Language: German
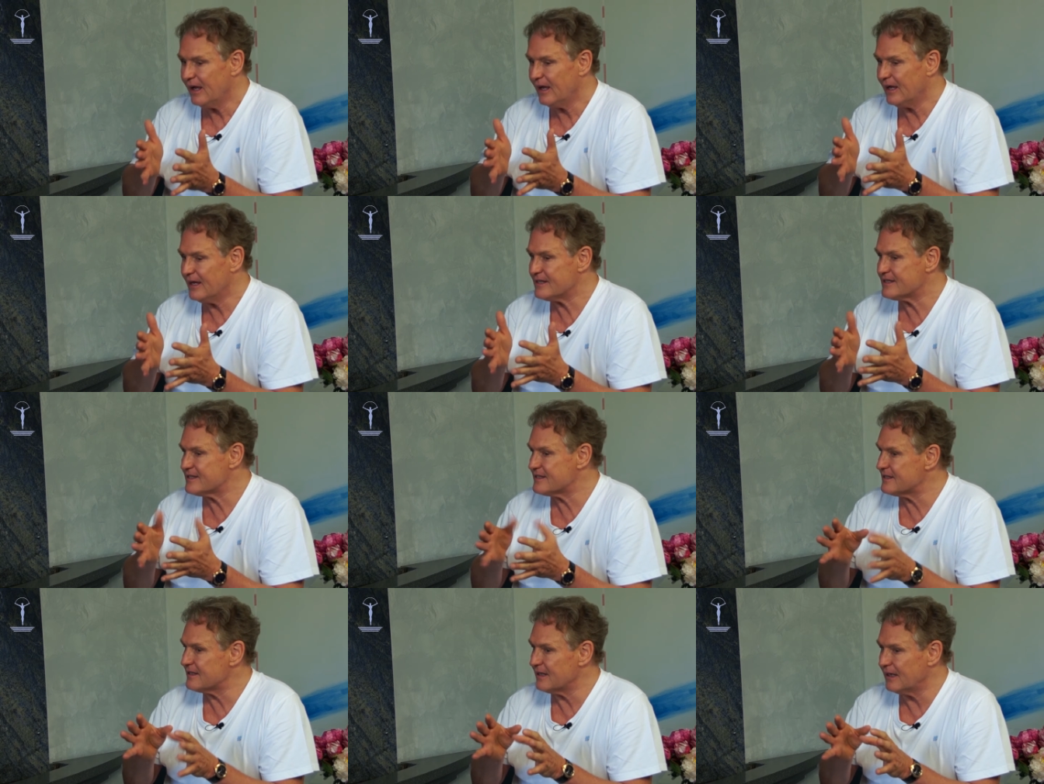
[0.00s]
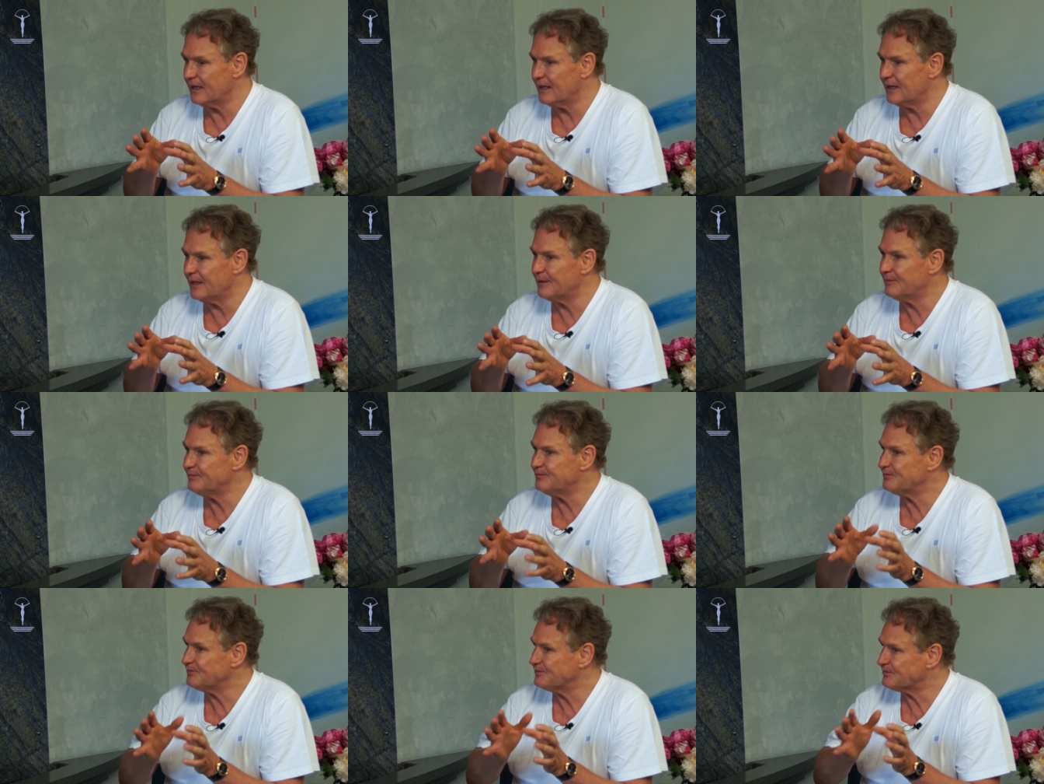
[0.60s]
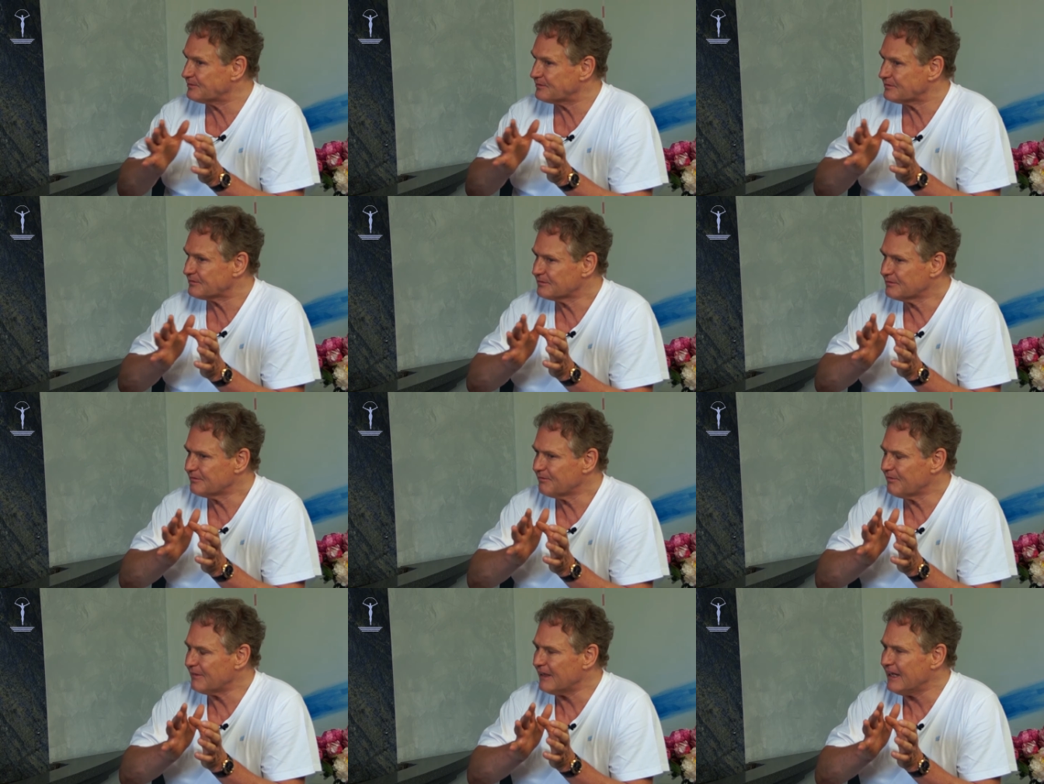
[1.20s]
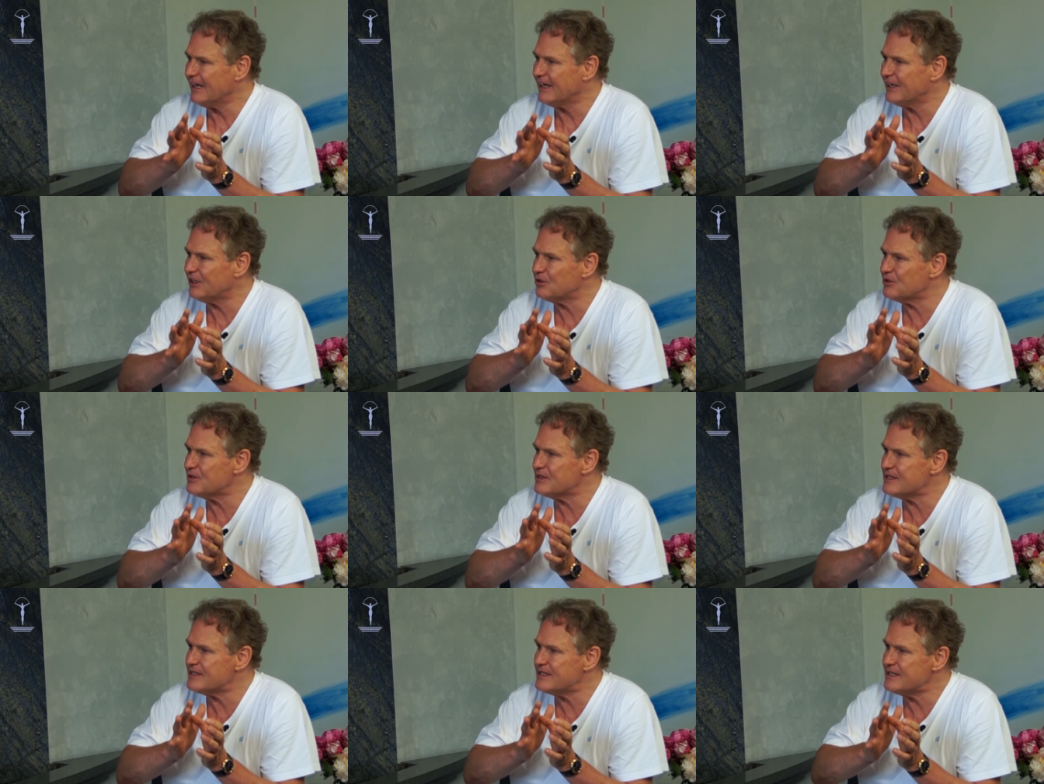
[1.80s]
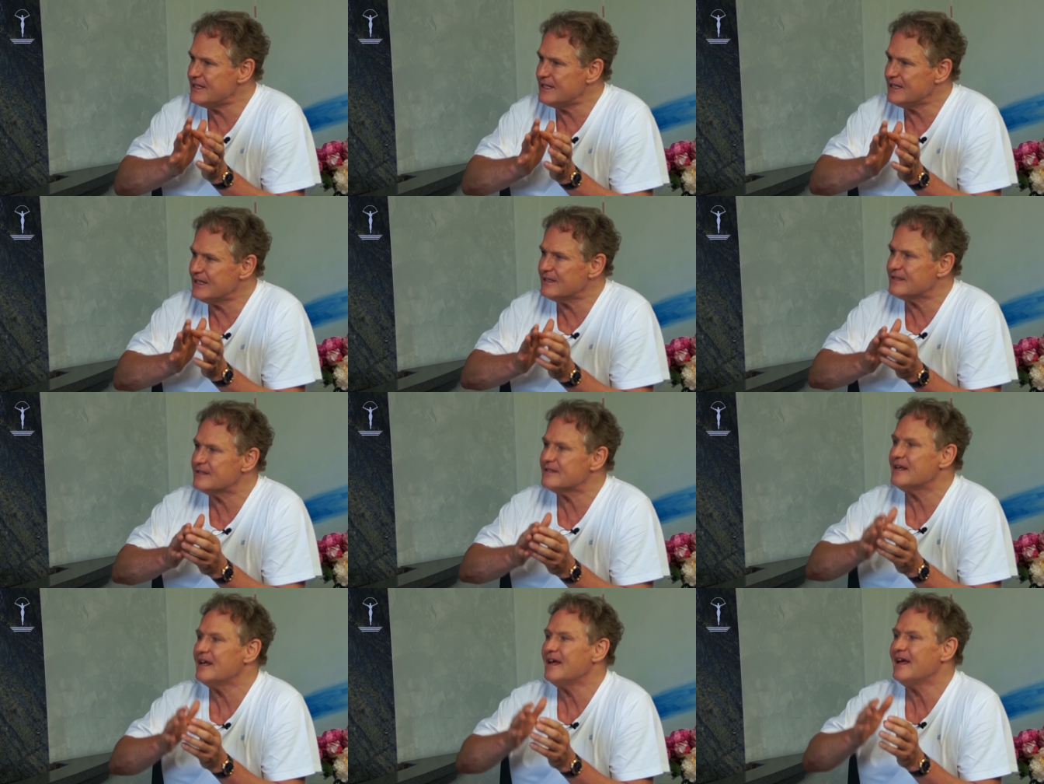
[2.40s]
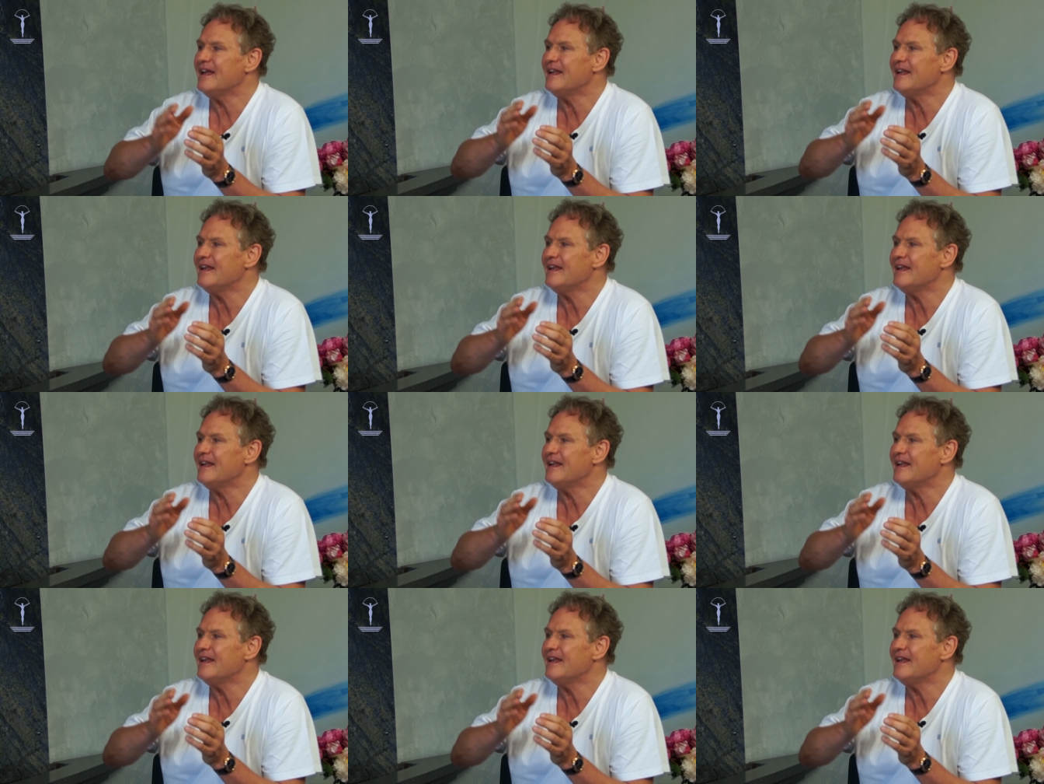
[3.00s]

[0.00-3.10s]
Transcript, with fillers: Es ähm, reduziert